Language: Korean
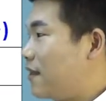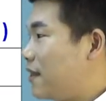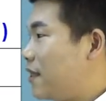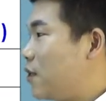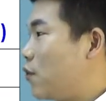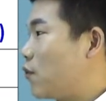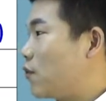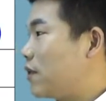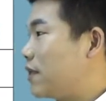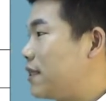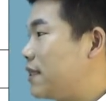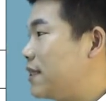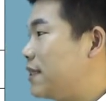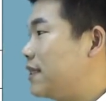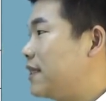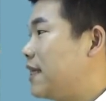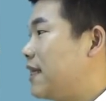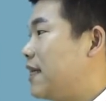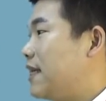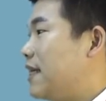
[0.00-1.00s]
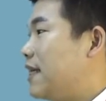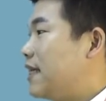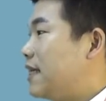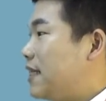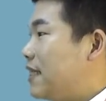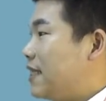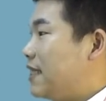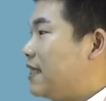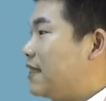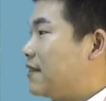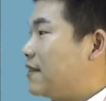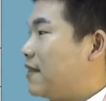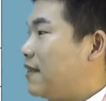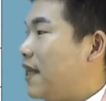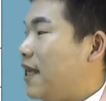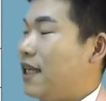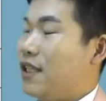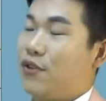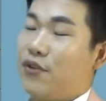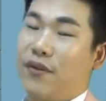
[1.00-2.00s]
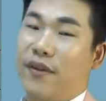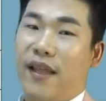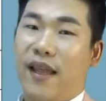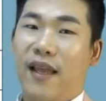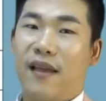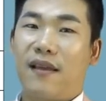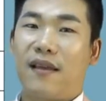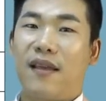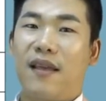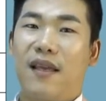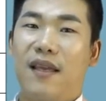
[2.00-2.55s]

이 요건은 1세대 1주택,